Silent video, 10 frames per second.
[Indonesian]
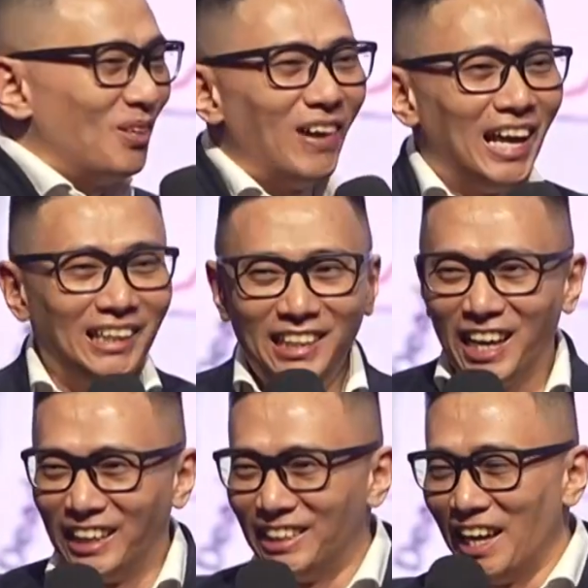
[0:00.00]
di ibadah
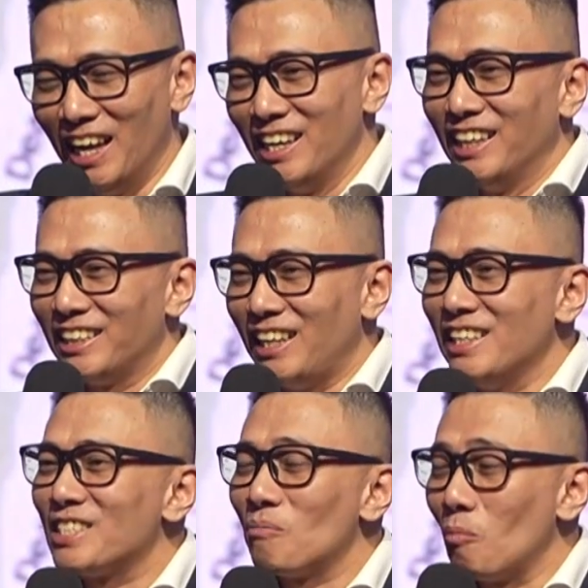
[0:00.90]
tiga gitu ya.
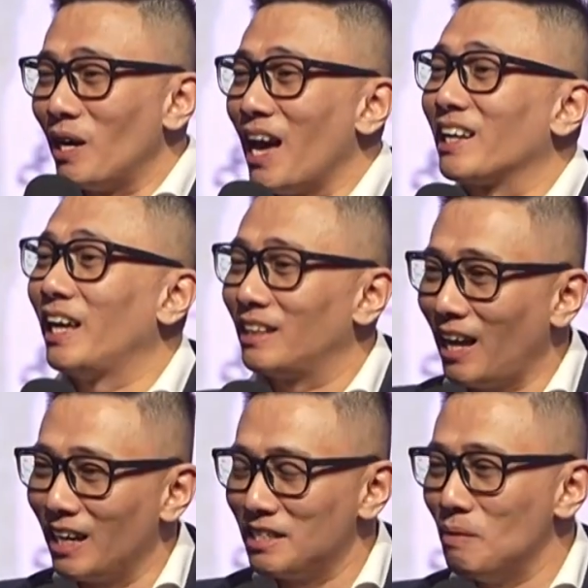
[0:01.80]
Tadinya saya mau
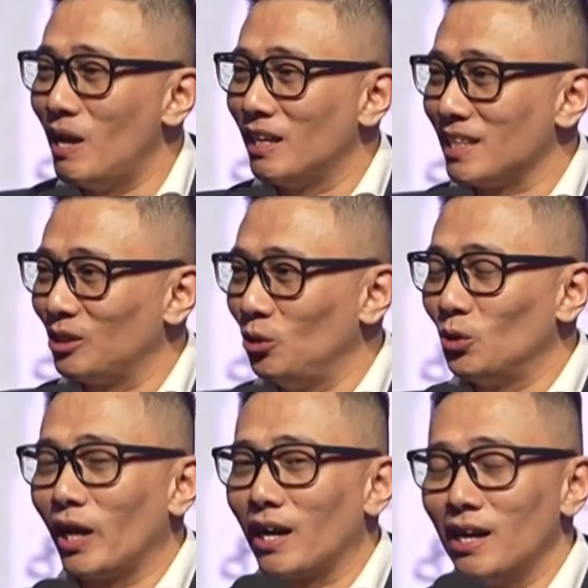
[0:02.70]
menargetkan ibadah satu itu
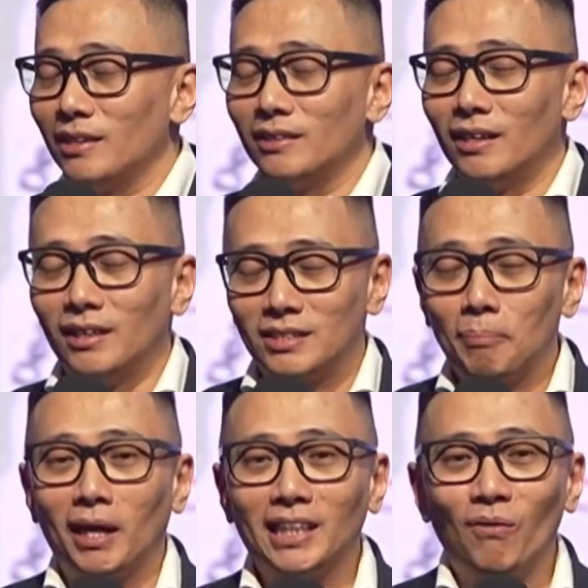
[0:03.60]
karena e,
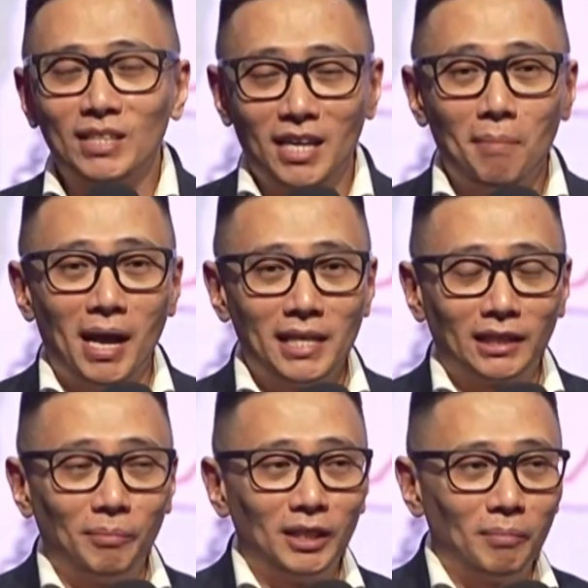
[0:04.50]
sepengetahuan saya banyak
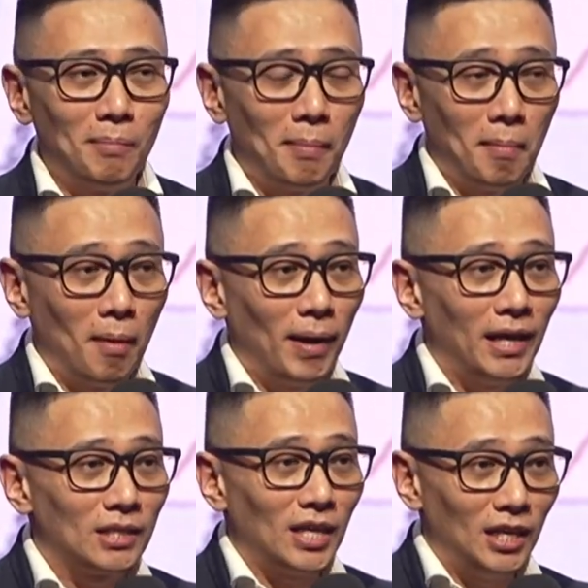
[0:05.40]
teman-teman bapak-bapak
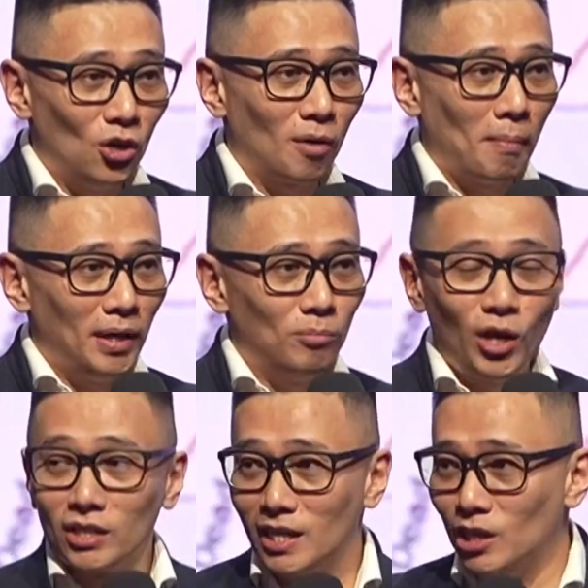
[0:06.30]
yang senior, bapak ibu
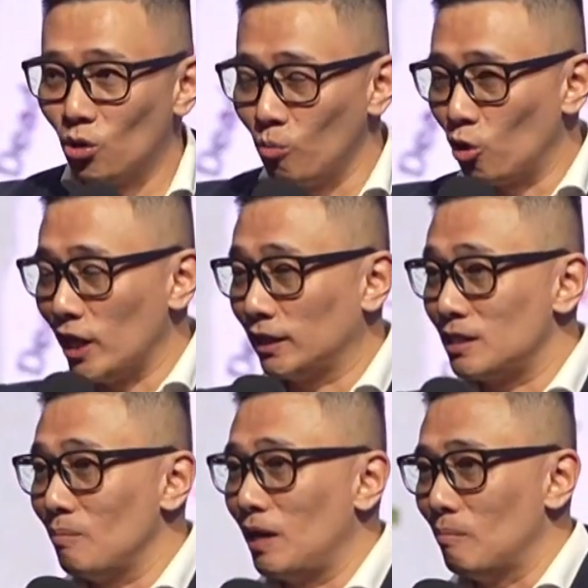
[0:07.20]
yang senior umur di atas
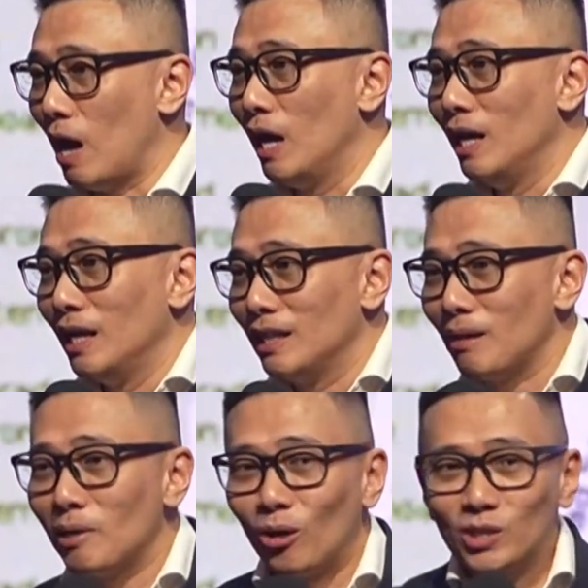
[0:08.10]
55.
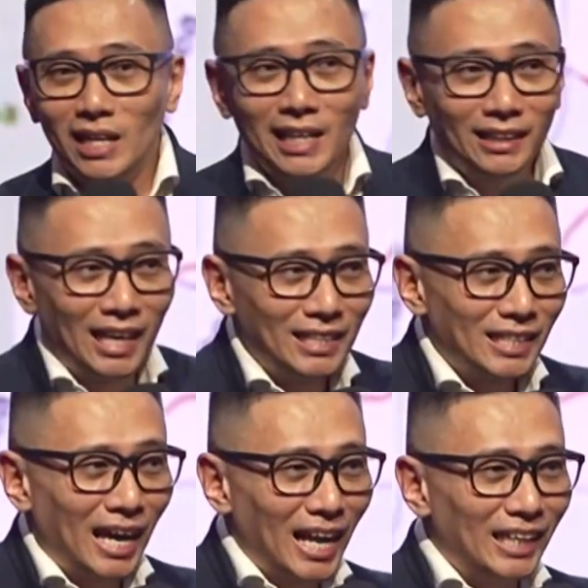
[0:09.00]
Tapi kalau saya lihat dari
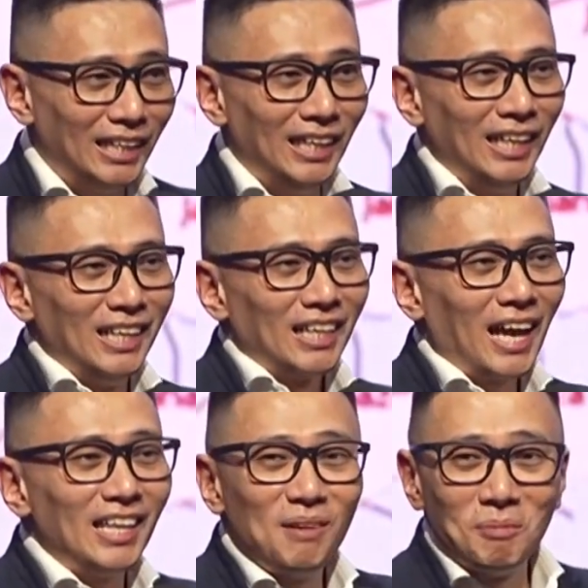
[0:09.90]
sekarang ini,
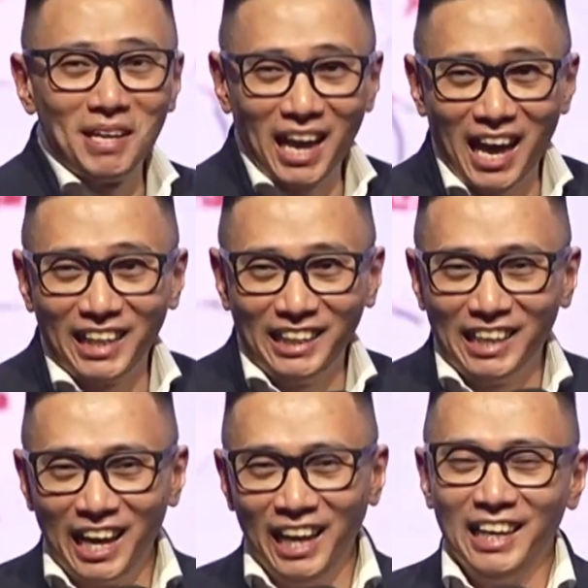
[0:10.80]
kayaknya lebih banyak hari
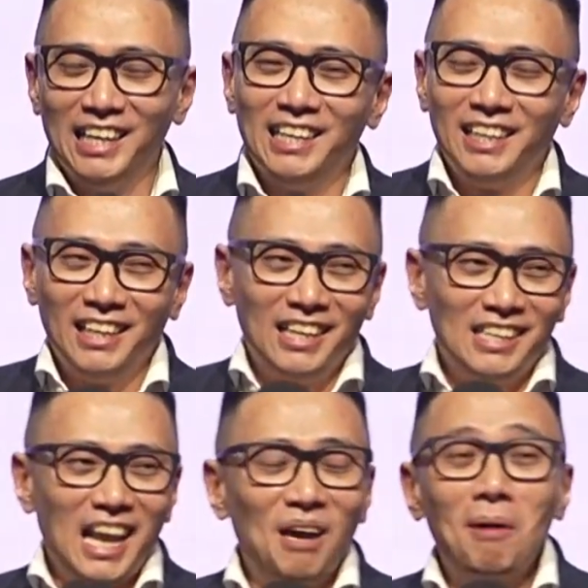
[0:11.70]
ini ya.
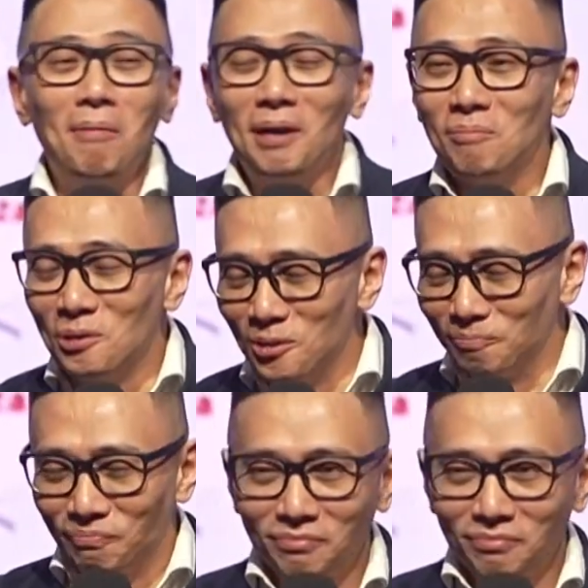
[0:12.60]
Nah bapak ibu,